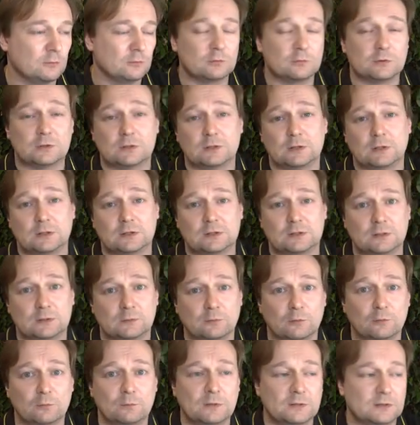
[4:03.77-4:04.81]
ну,
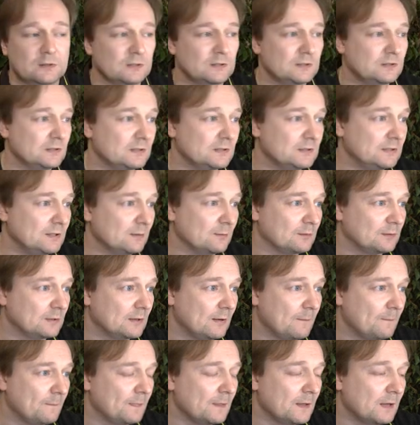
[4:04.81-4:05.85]
32-битная система,
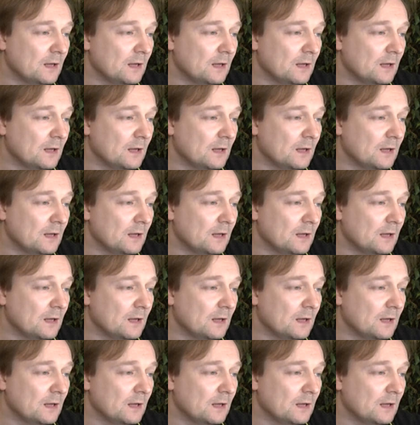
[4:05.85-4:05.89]
да,